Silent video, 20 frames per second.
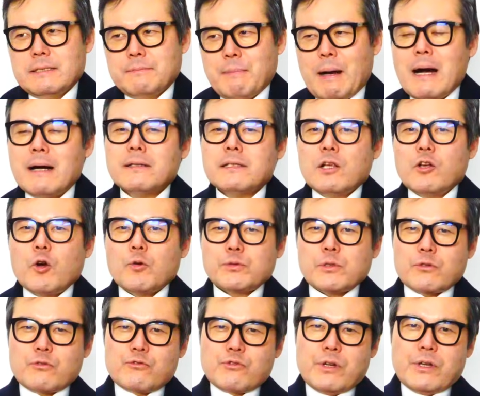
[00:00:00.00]

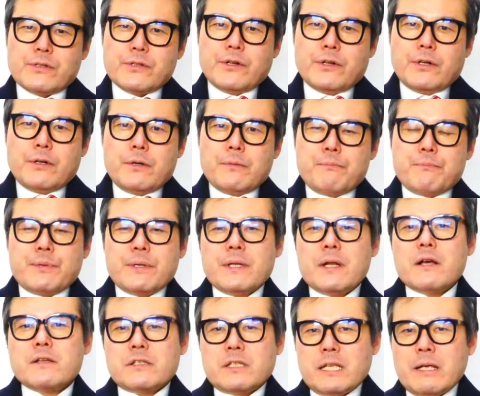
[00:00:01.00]
47석 중에서
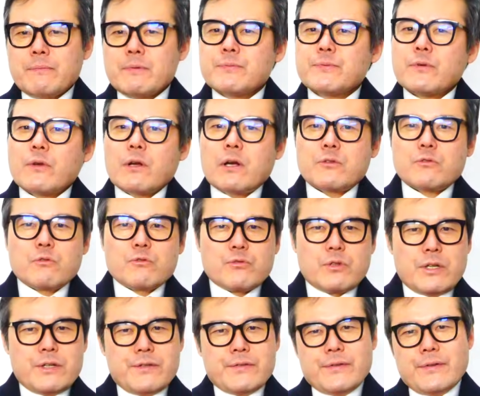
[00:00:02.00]
비례의석 30석을 가져올
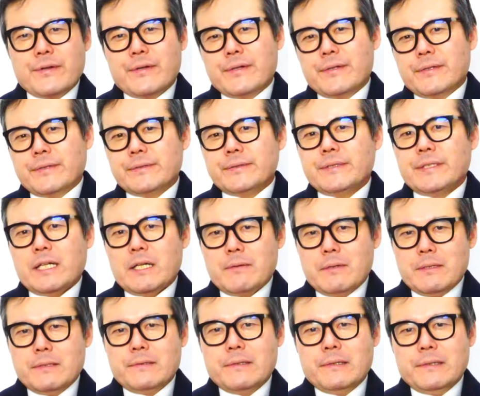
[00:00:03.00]
수가 있어요. 제가
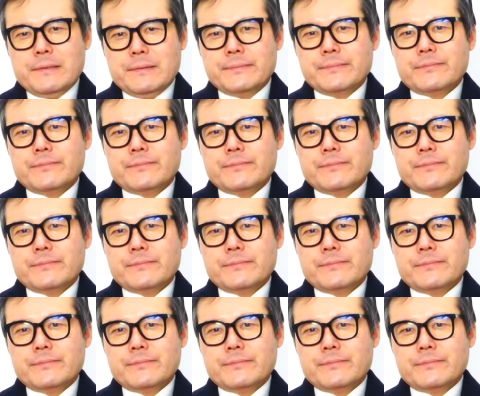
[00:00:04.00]
봤을 때는.